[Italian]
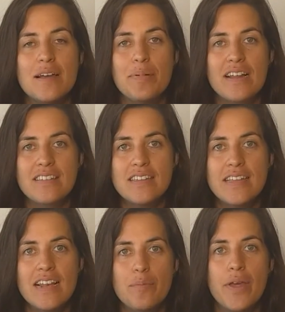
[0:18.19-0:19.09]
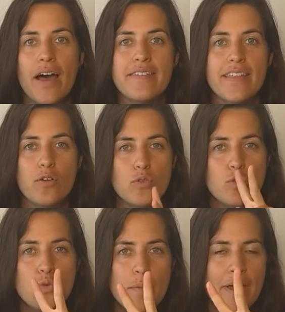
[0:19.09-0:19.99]
dai parassiti delle piante
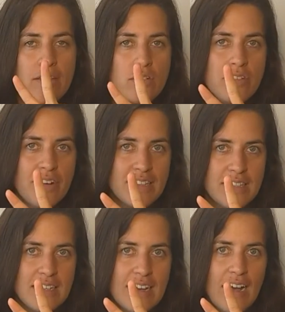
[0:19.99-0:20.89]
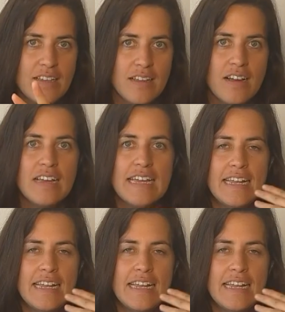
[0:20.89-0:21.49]
con due metodi fatti in casa,